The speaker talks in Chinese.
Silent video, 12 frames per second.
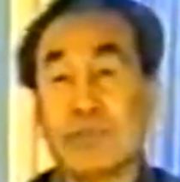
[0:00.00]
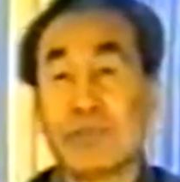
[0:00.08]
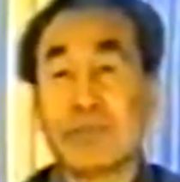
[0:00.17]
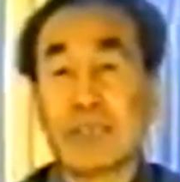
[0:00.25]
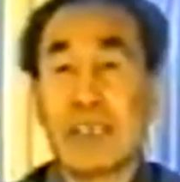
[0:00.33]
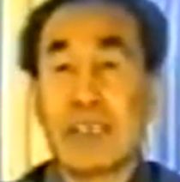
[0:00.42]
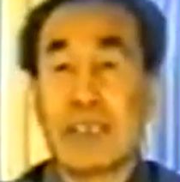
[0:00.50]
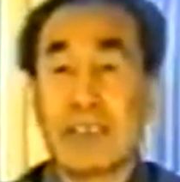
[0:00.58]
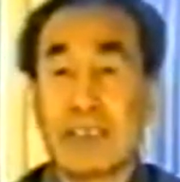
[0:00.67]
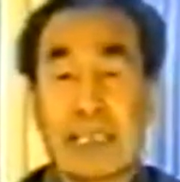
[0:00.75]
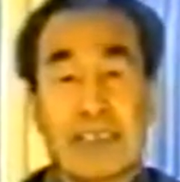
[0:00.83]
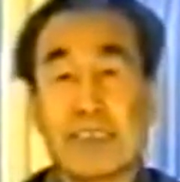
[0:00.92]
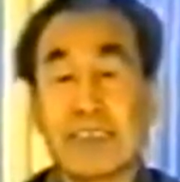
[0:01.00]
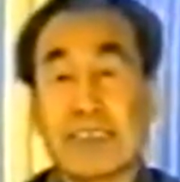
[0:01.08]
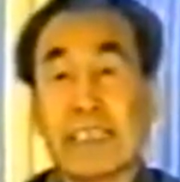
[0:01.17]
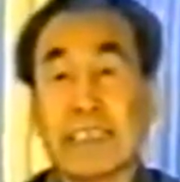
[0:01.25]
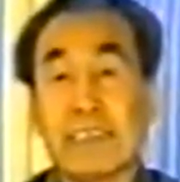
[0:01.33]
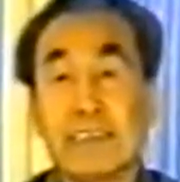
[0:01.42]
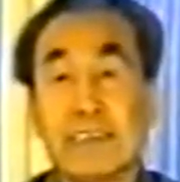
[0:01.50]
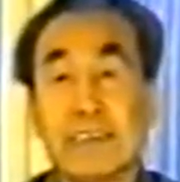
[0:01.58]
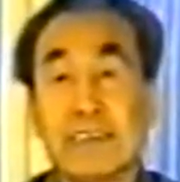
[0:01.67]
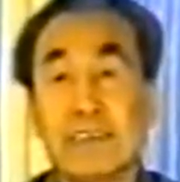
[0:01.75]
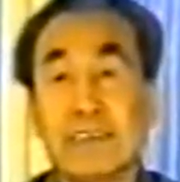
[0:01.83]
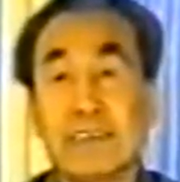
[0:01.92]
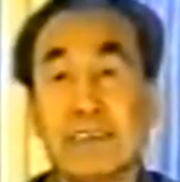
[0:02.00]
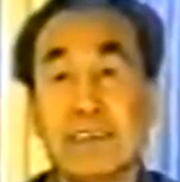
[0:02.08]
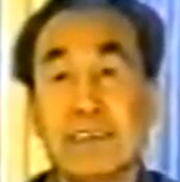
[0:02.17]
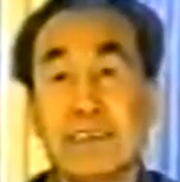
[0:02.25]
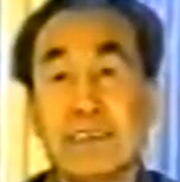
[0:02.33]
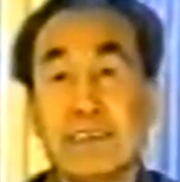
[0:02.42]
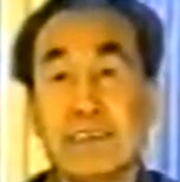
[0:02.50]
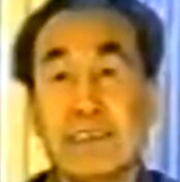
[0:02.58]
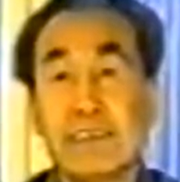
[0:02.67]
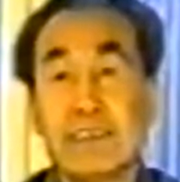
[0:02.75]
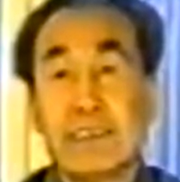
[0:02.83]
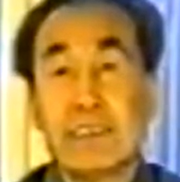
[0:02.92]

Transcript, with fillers: 人、工具啊，改造自然。